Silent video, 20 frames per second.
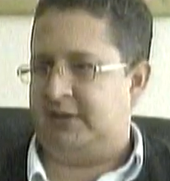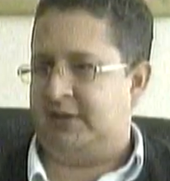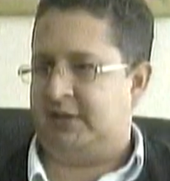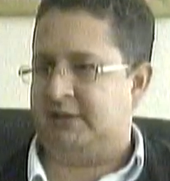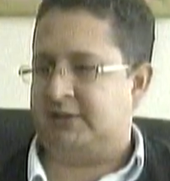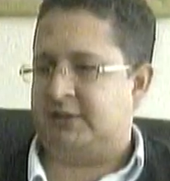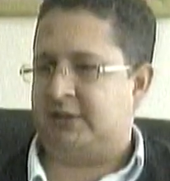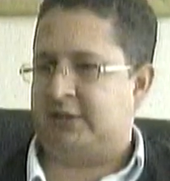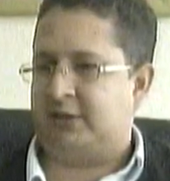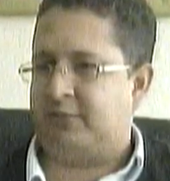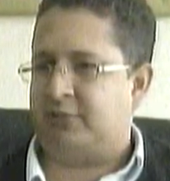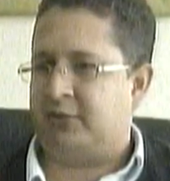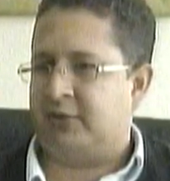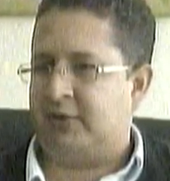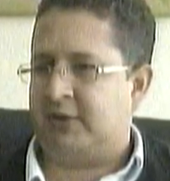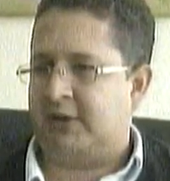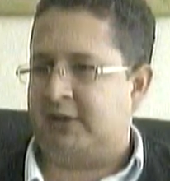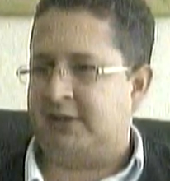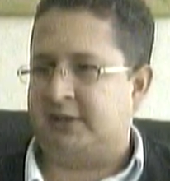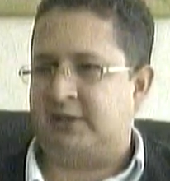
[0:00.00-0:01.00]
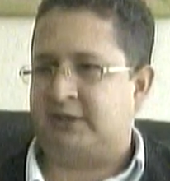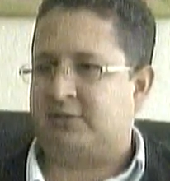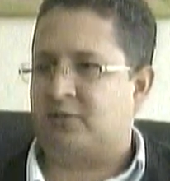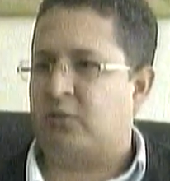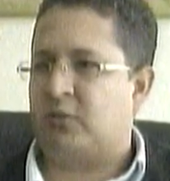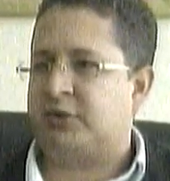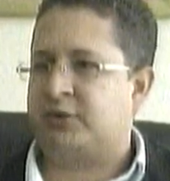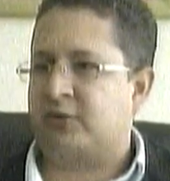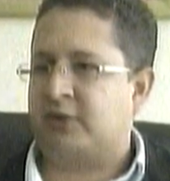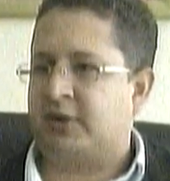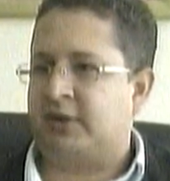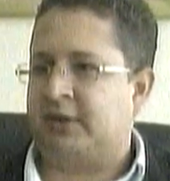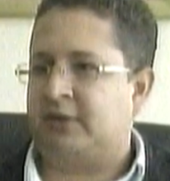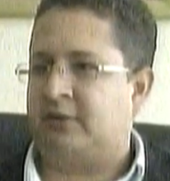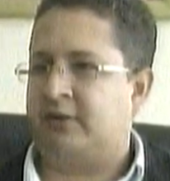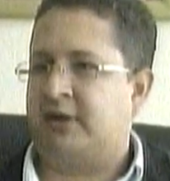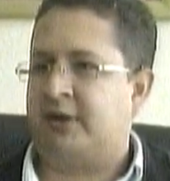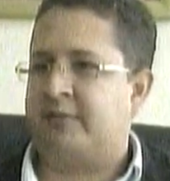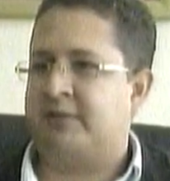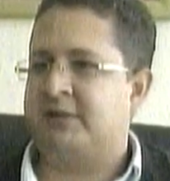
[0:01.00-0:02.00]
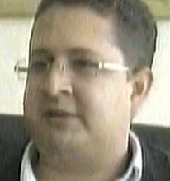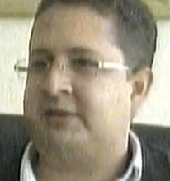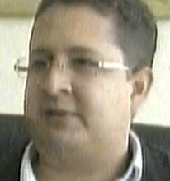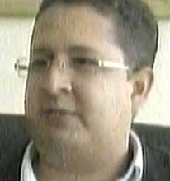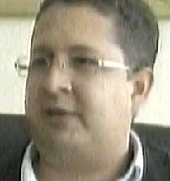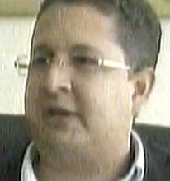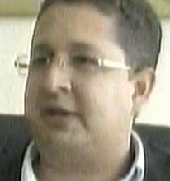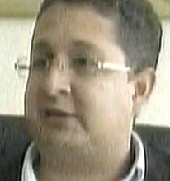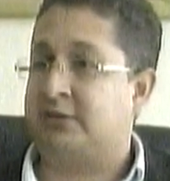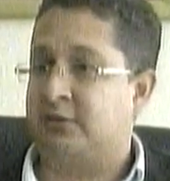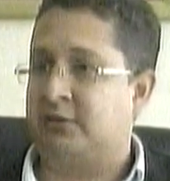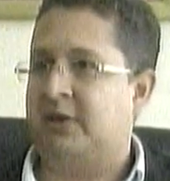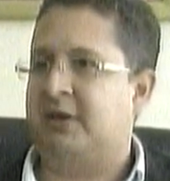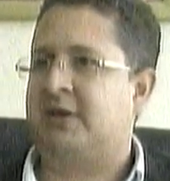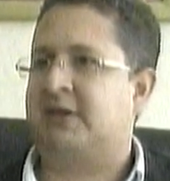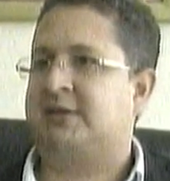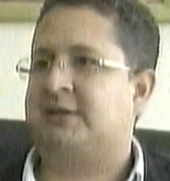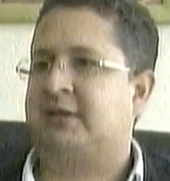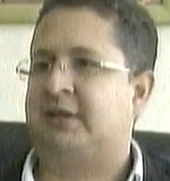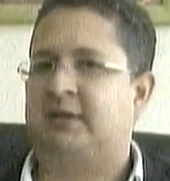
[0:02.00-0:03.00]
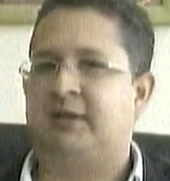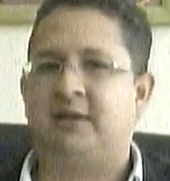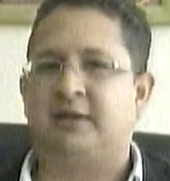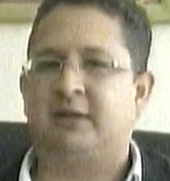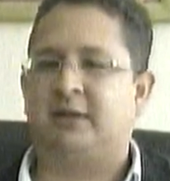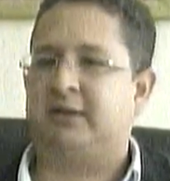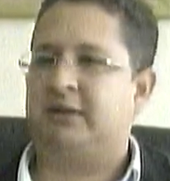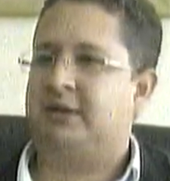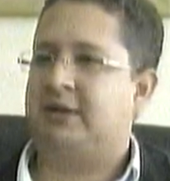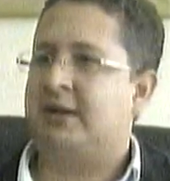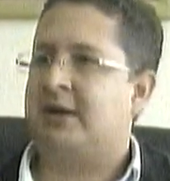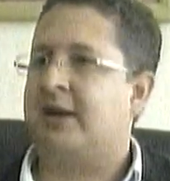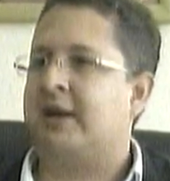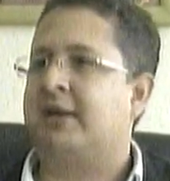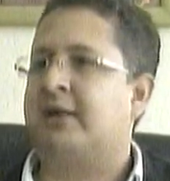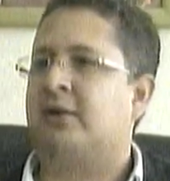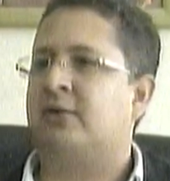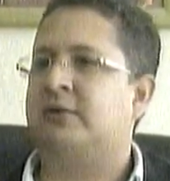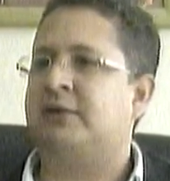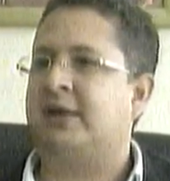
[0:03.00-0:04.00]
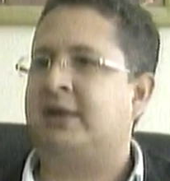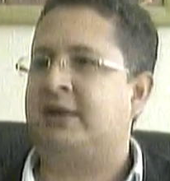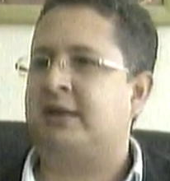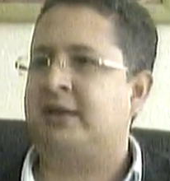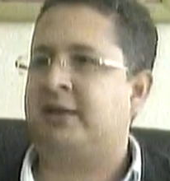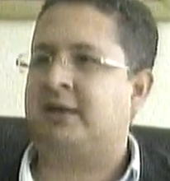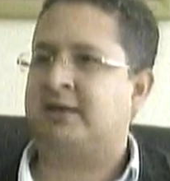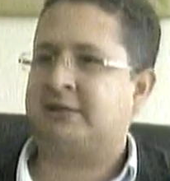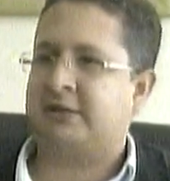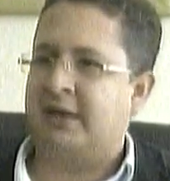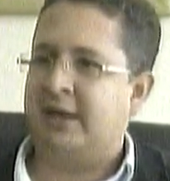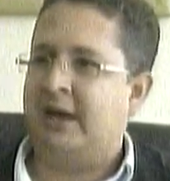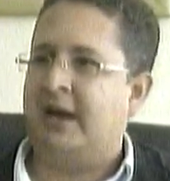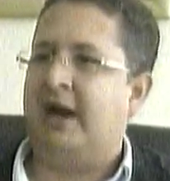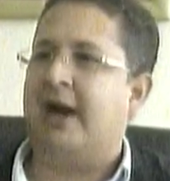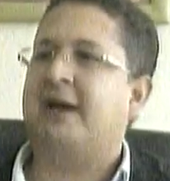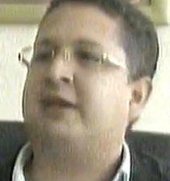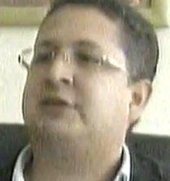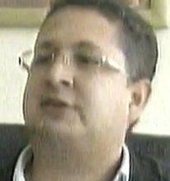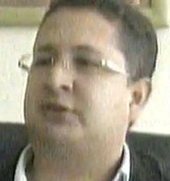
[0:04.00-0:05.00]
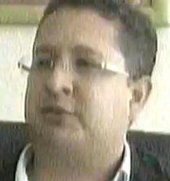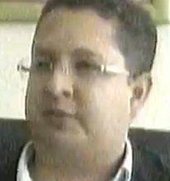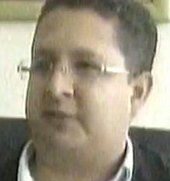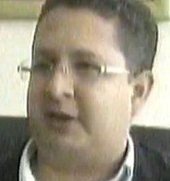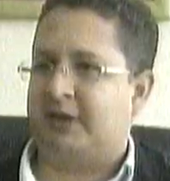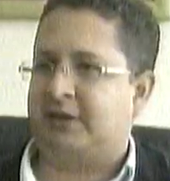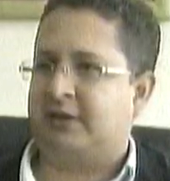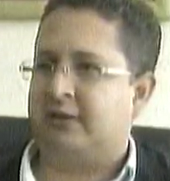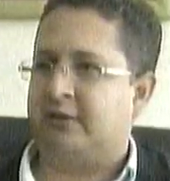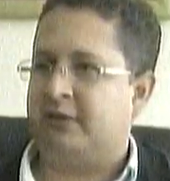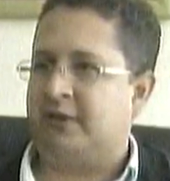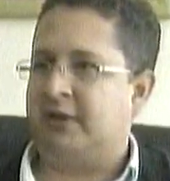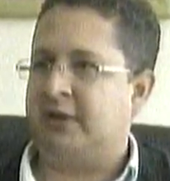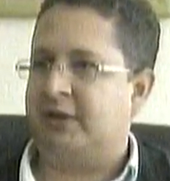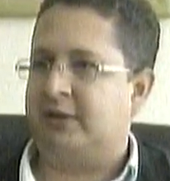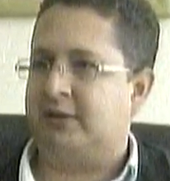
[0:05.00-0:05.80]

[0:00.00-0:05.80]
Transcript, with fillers: Ese tipo de que esas cuatro categorías principales son las que se atienden. Y en cada una de ellas hay subcategorías